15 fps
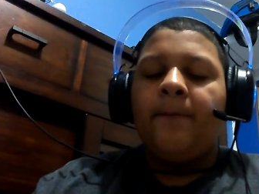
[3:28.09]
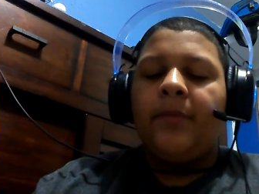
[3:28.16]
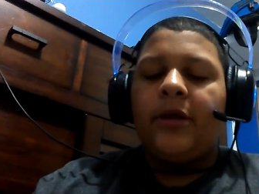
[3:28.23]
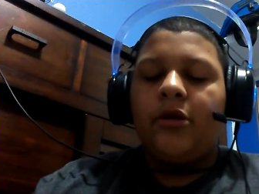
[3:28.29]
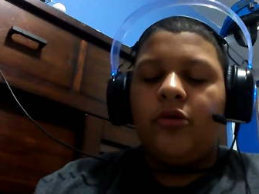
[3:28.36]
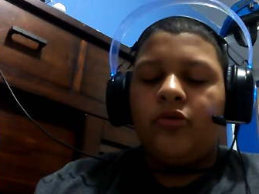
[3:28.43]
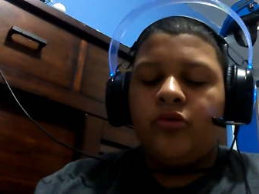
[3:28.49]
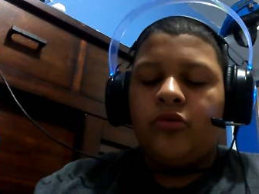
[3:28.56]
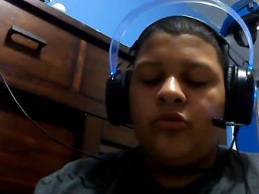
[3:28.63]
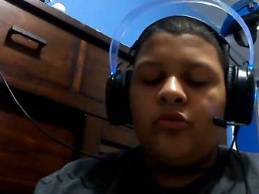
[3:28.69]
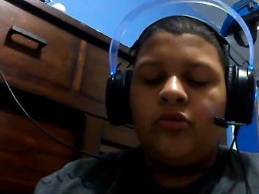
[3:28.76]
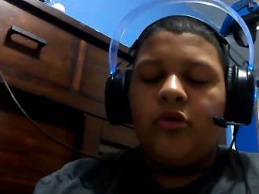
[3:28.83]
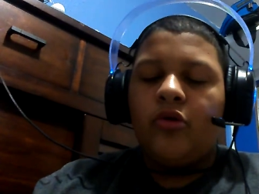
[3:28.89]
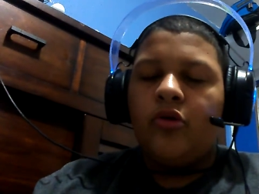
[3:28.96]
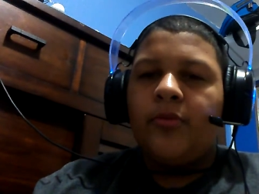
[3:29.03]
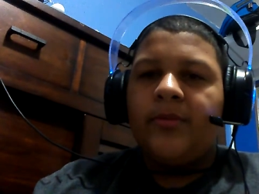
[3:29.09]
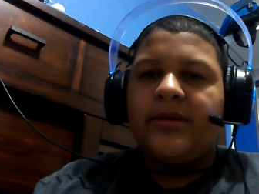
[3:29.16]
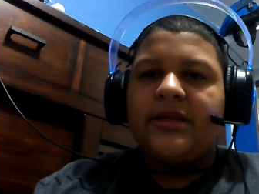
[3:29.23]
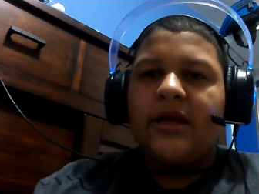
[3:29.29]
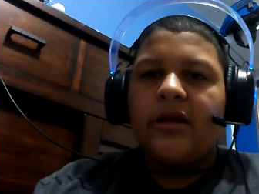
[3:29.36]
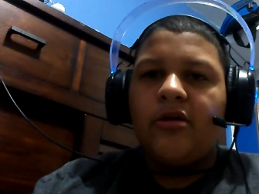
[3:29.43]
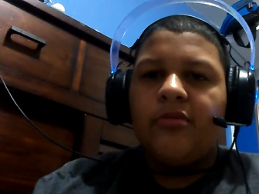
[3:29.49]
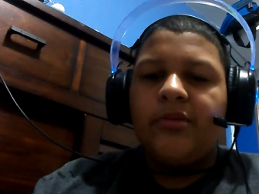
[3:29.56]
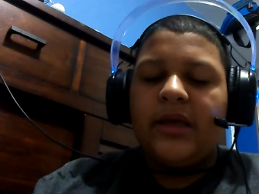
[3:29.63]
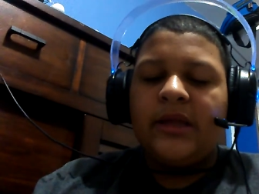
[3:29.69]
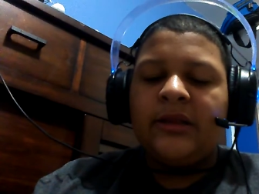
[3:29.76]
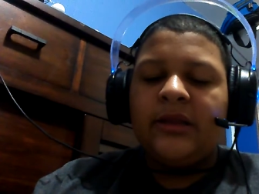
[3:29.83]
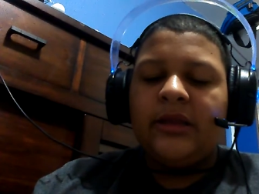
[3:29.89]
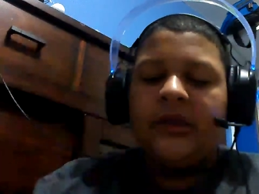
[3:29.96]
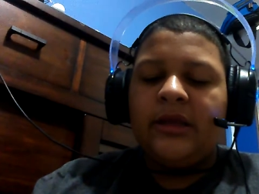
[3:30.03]
pero no, no me salió
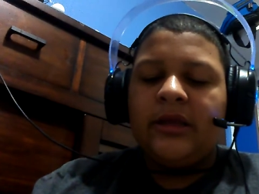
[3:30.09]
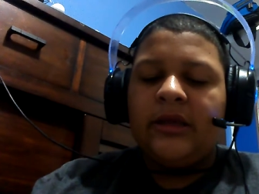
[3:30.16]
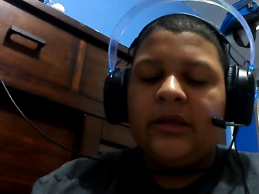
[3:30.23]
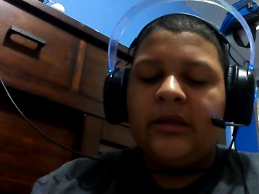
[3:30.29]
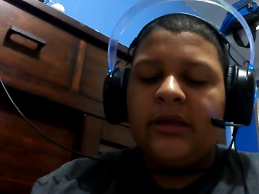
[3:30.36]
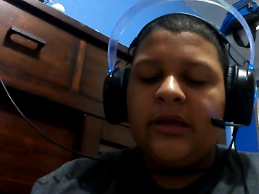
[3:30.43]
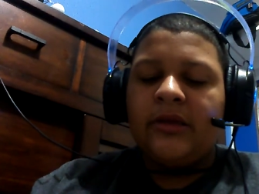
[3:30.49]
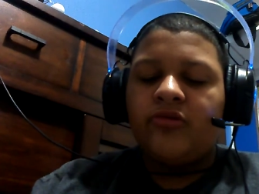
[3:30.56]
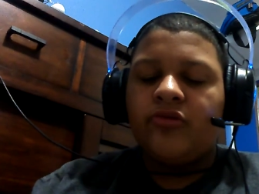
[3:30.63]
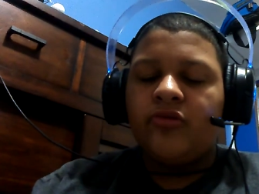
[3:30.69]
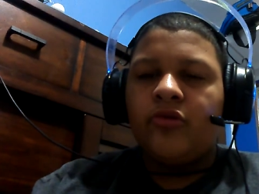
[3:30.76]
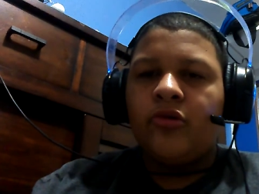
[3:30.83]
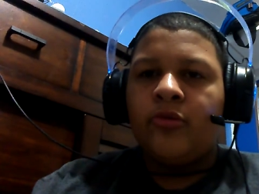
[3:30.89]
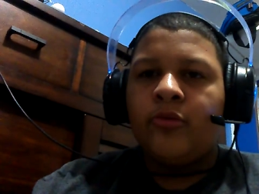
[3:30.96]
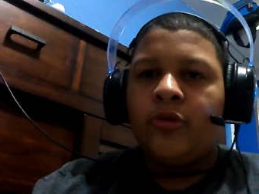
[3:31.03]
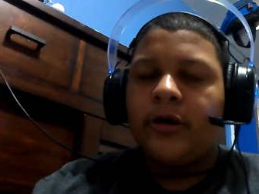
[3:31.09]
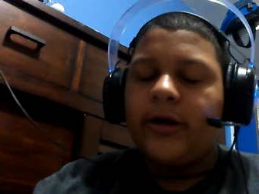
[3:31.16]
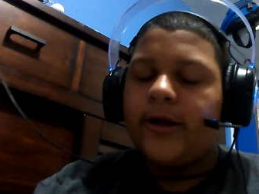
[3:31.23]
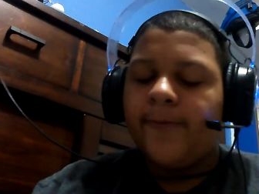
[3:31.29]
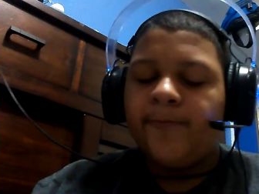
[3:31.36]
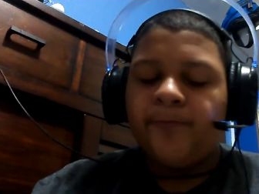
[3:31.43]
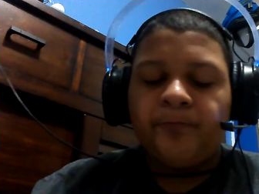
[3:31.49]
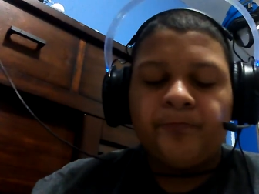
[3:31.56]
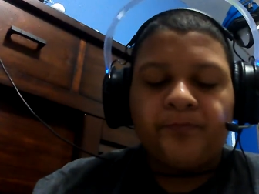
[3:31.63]
bien y de hecho lo borré.